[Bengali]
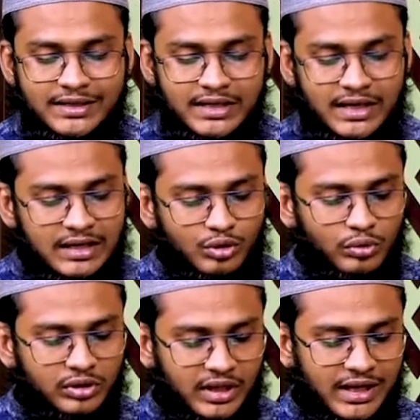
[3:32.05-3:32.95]
টেনে
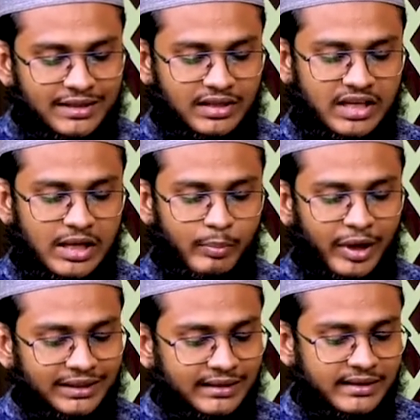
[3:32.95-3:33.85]
তুলতে তিনি
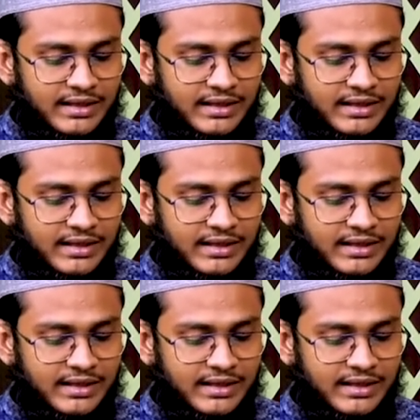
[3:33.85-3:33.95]
বাতলে